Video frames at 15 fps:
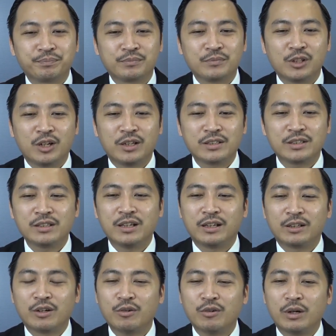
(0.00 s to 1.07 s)
Đấy, sửa
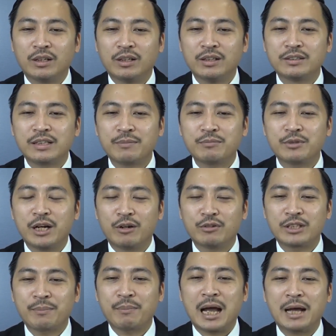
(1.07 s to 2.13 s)
nó khoảng hơn trăm triệu,
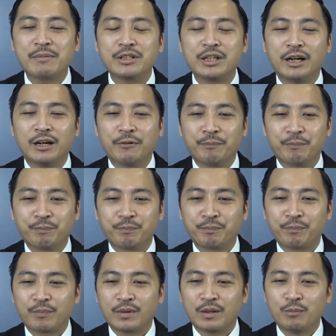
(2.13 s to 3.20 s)
trăm hai mươi triệu.
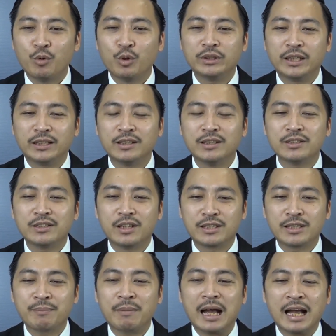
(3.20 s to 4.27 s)
Mua tỷ tư sửa
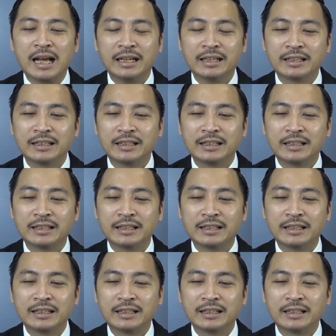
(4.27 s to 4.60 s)
trăm hai.